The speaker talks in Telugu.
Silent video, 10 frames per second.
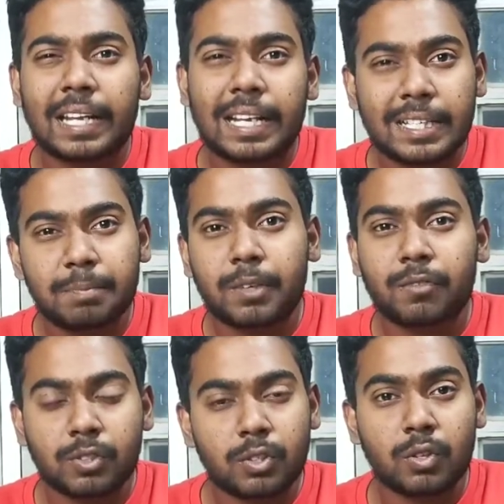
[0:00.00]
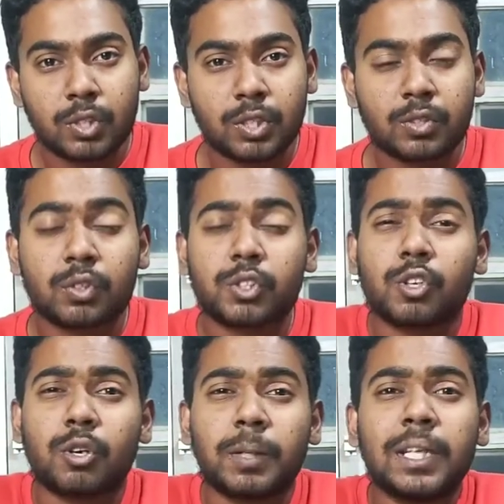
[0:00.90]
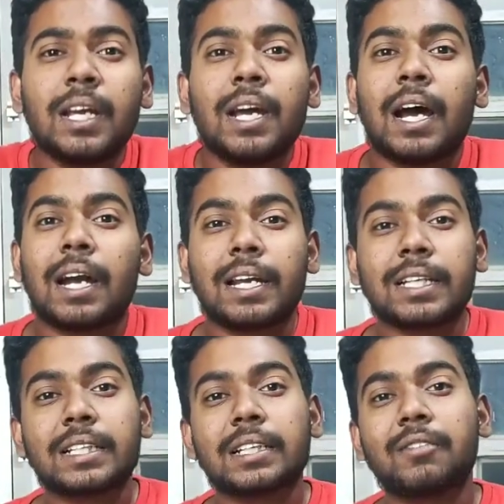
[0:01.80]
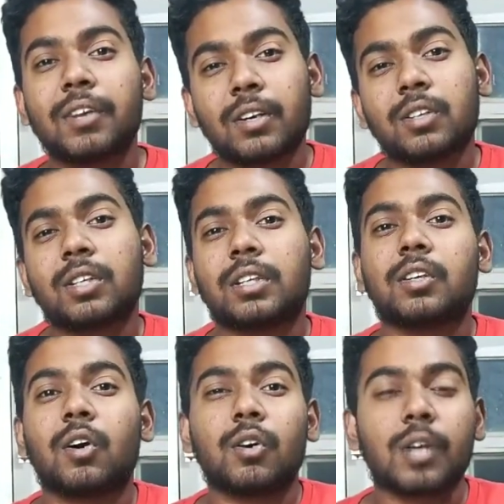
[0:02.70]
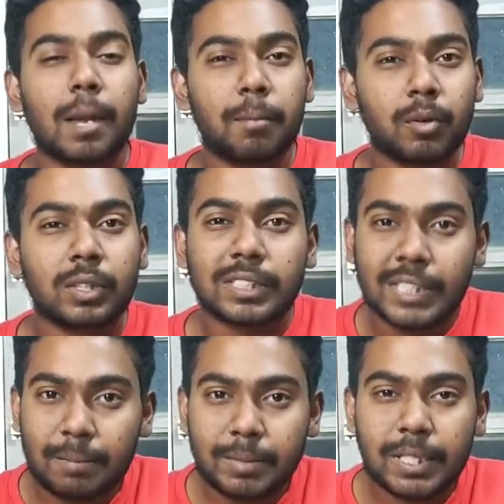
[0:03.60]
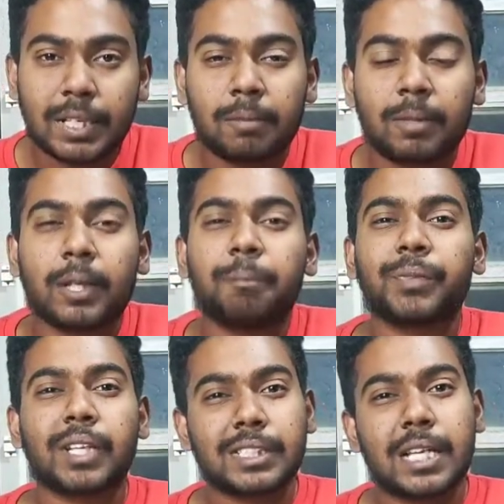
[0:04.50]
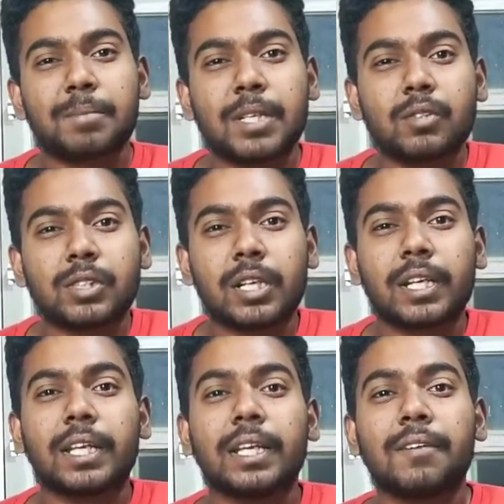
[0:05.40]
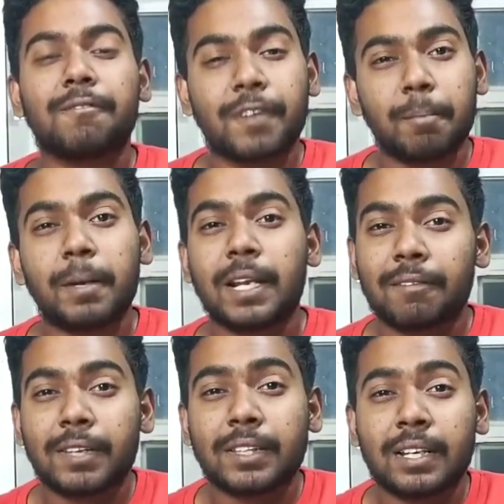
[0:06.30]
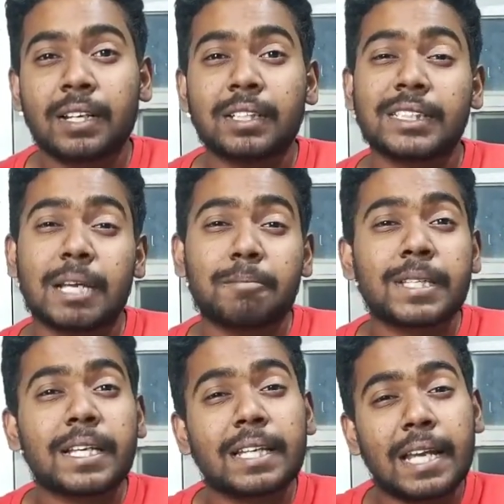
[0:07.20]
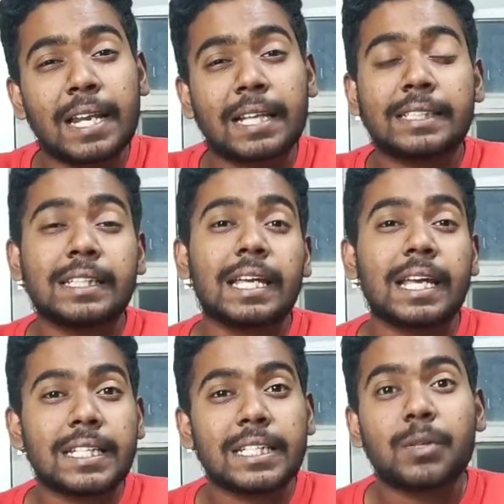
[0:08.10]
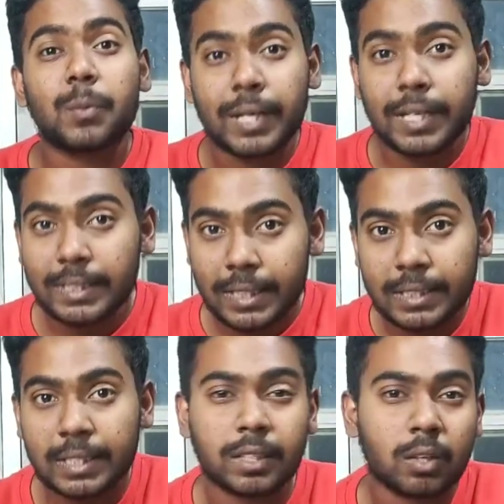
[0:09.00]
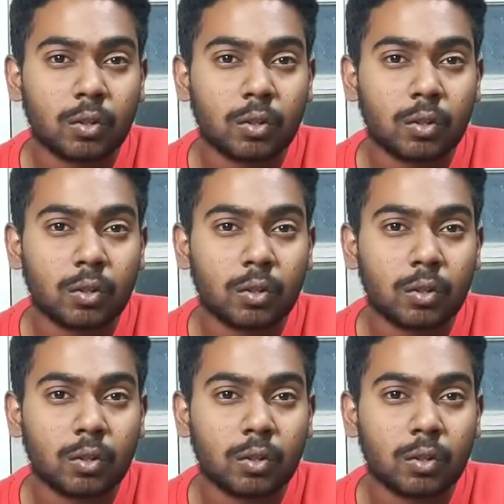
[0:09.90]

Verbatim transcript: రేట్ ఎన్ని స్మార్ట్ ఫోన్స్ లాంచ్ చేస్తుందో షామి అండ్ నెక్స్ట్ వై నాట్ టాక్ అబౌట్ శాంసంగ్ అనమాట శాంసంగ్ వచ్చేసరికి ఫెబ్ లెవెన్త్న శాంసంగ్ గెలాక్సీ ఎస్ ట్వంటీ సిరీస్ని అయితే